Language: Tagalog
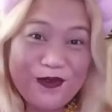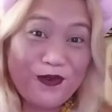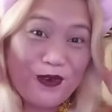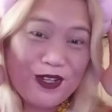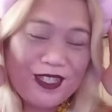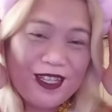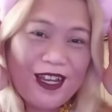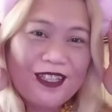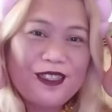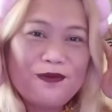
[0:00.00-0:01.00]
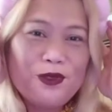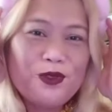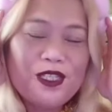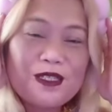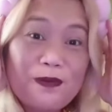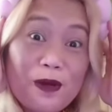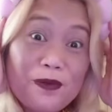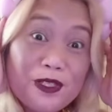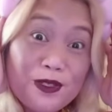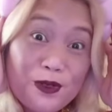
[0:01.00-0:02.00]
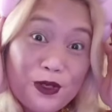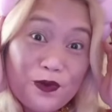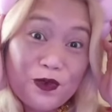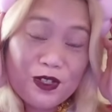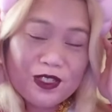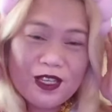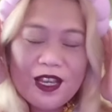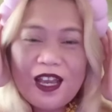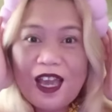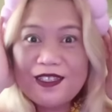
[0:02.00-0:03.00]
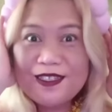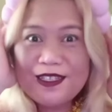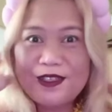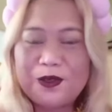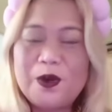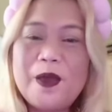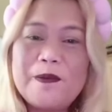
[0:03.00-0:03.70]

Of course, ang ating beauty is pang Miss Universe, kahit sino.